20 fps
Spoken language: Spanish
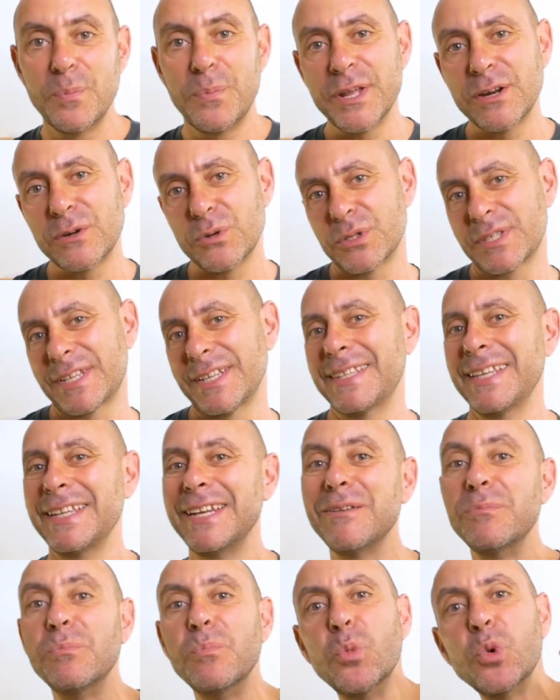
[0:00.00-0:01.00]
perros que
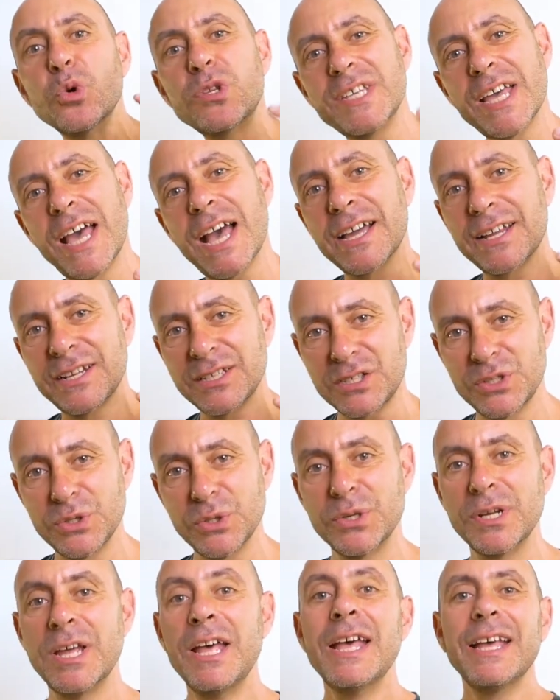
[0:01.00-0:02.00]
tienen mucha
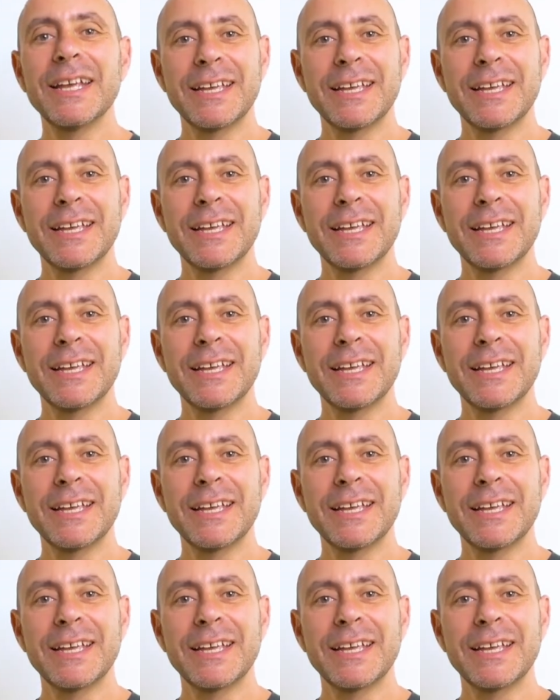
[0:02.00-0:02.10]
agresión,